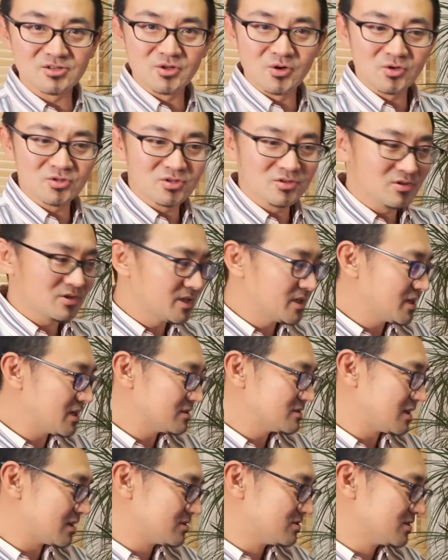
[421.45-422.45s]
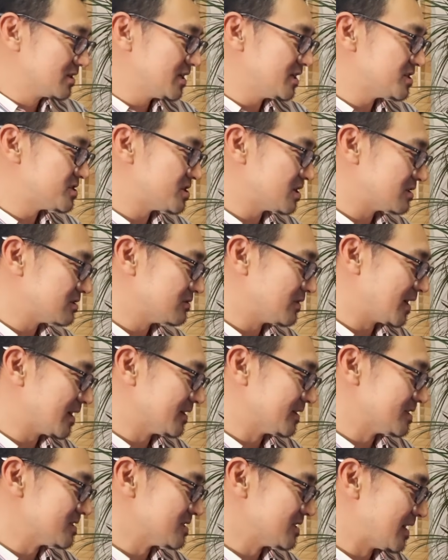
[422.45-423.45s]
の音の輪郭がくっきりしてくるわ
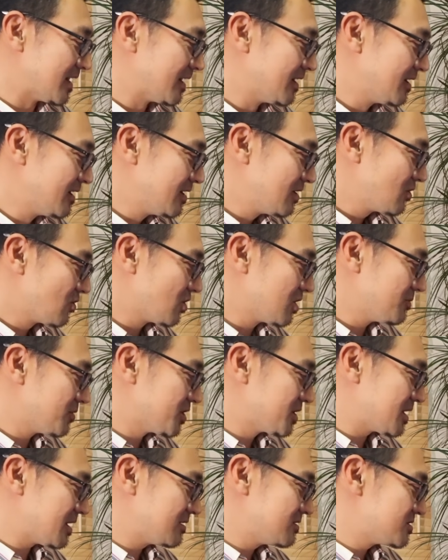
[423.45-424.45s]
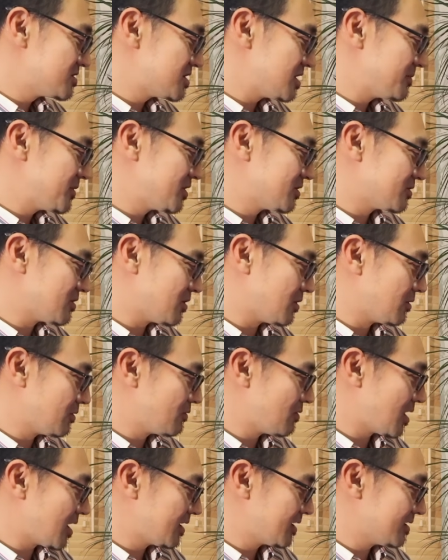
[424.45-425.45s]
けですねこれも比較してみると
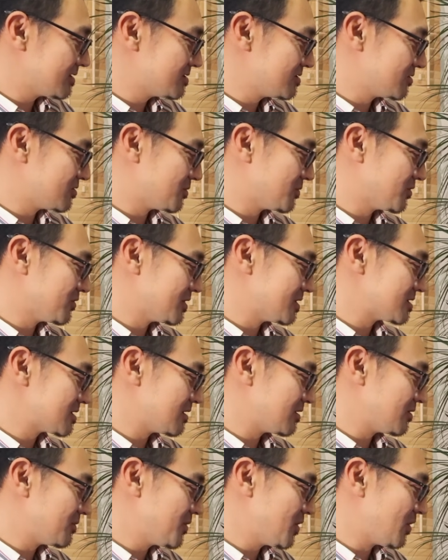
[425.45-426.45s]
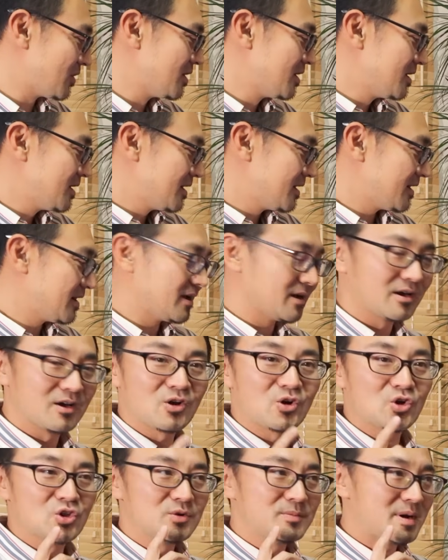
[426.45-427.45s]
分かりやすいと思うんですけども、
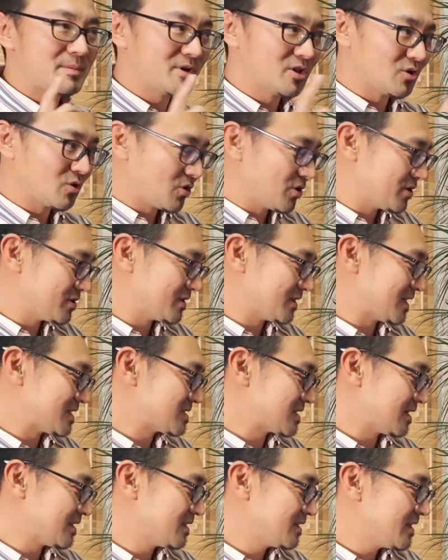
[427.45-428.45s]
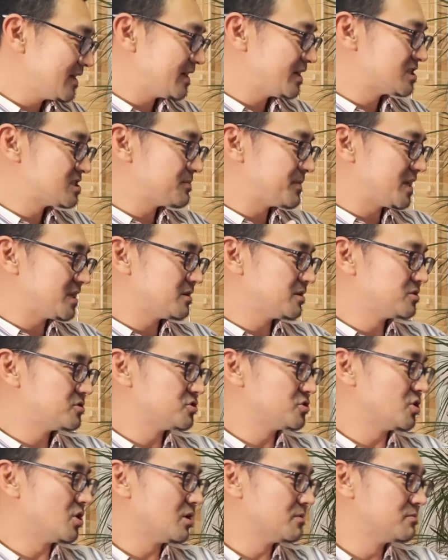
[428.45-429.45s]
えー、このままの声の出し方で「It's better
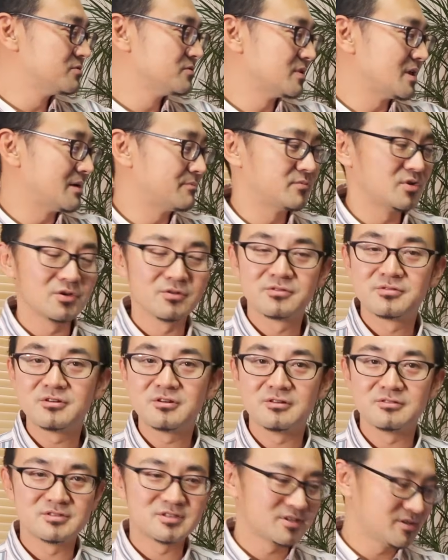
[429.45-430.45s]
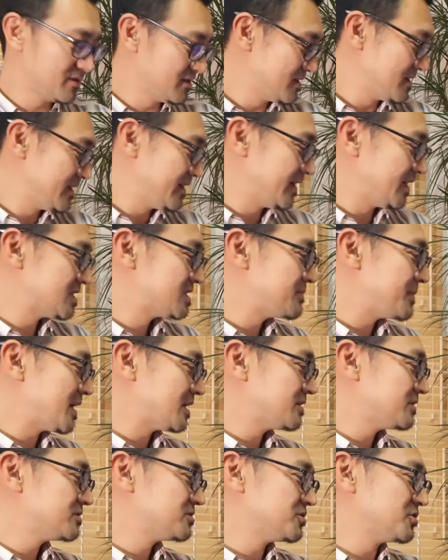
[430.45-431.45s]
to open up your throat」「It's
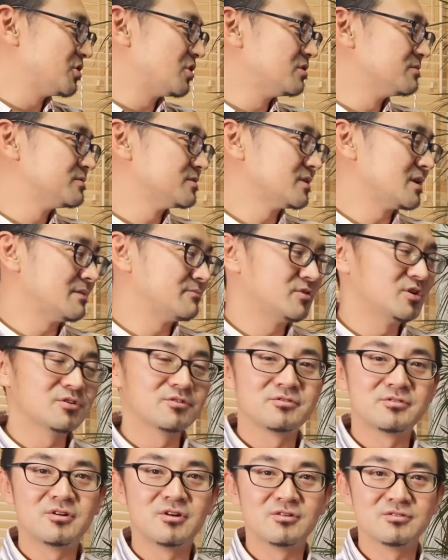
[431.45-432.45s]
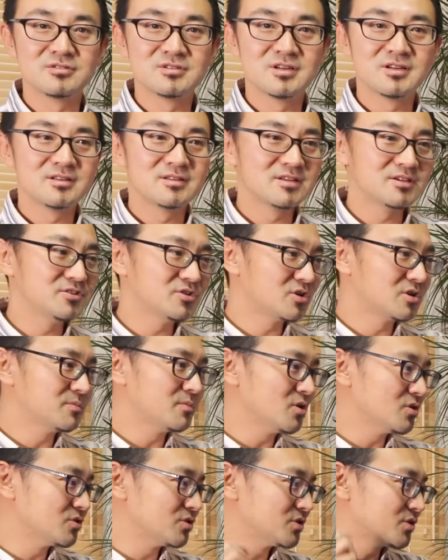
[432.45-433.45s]
better to open up your throat」っていうより
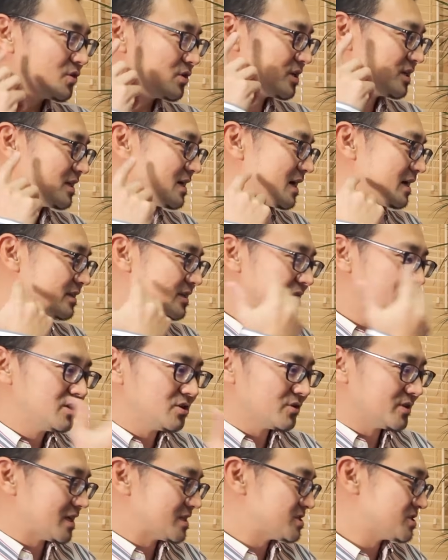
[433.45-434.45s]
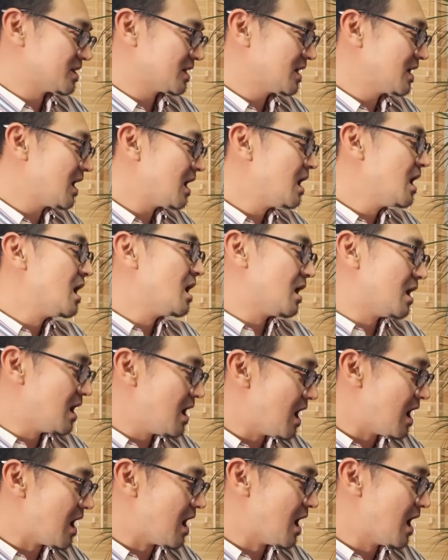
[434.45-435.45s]
も喉を開いて息を出しながら
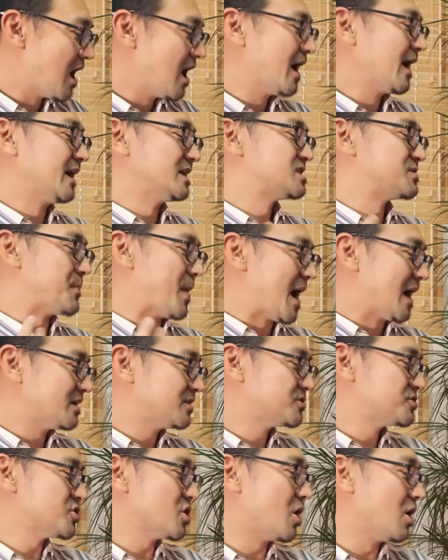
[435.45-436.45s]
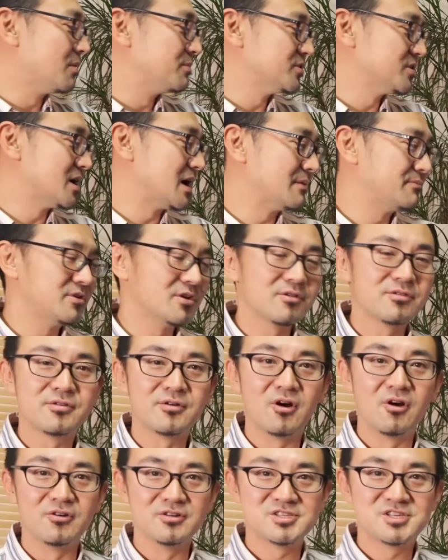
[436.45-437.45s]
「It's better to open up your
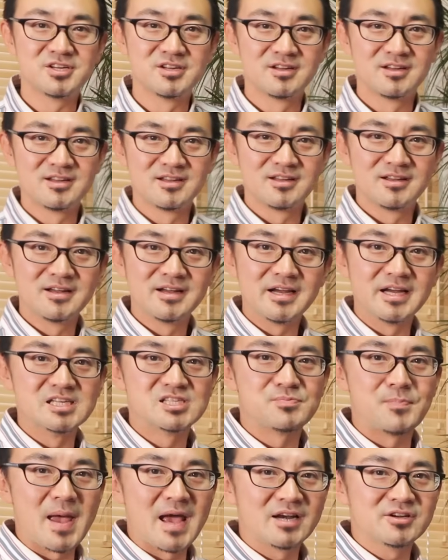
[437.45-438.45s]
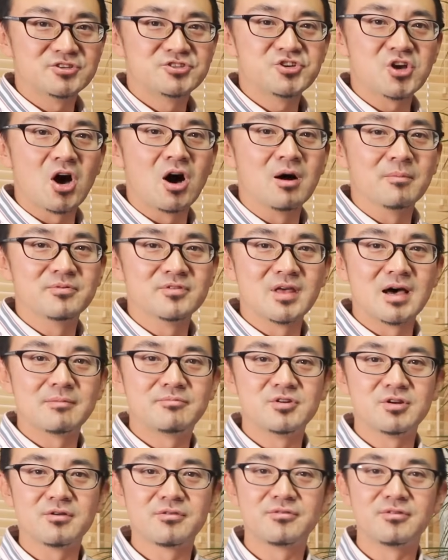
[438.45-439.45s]
throat」「It's better to open
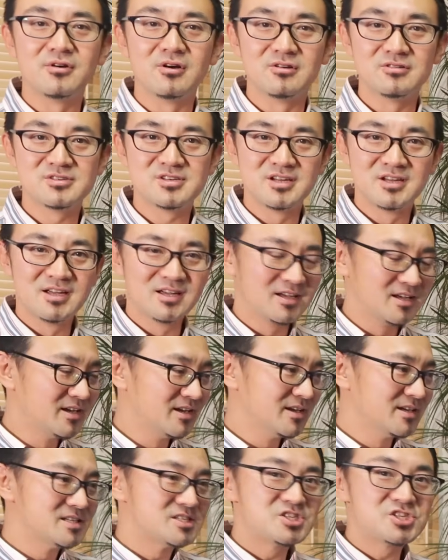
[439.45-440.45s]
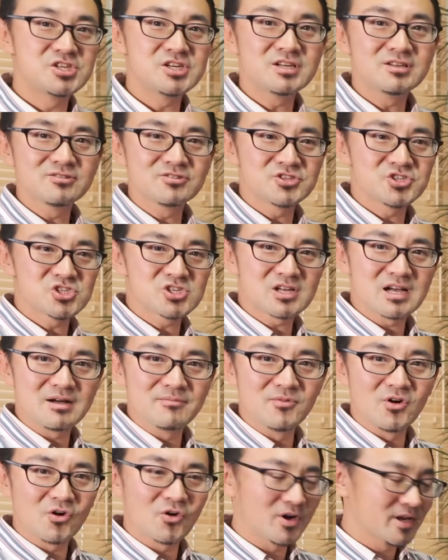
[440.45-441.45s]
up your throat」の質
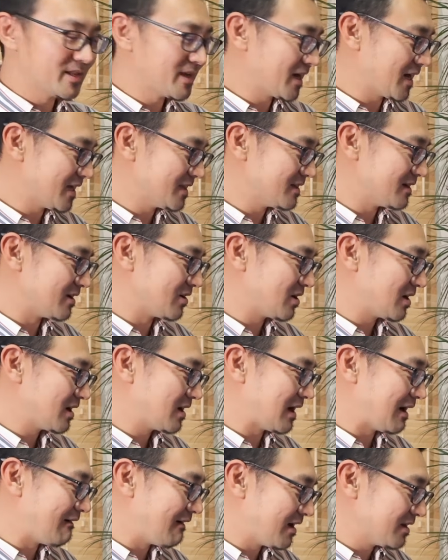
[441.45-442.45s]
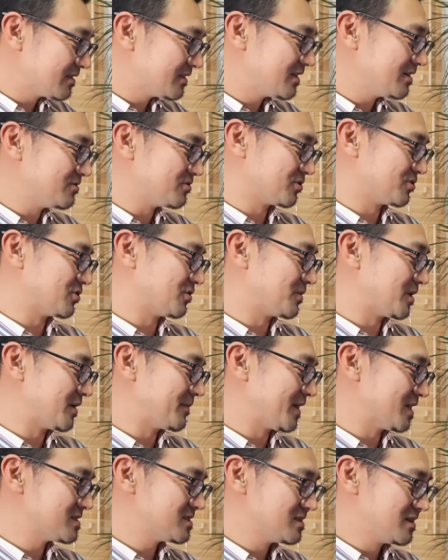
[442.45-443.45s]
感もこれでかなり変わってくると思い
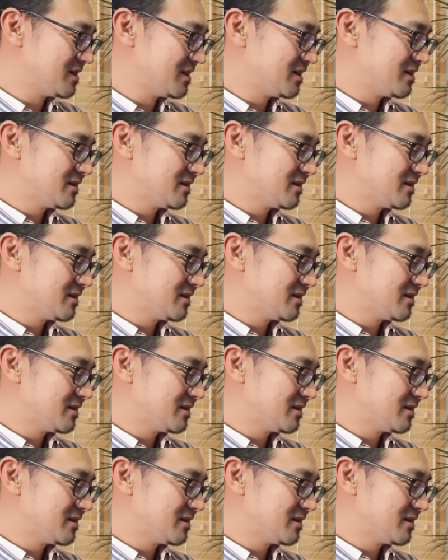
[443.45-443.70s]
ます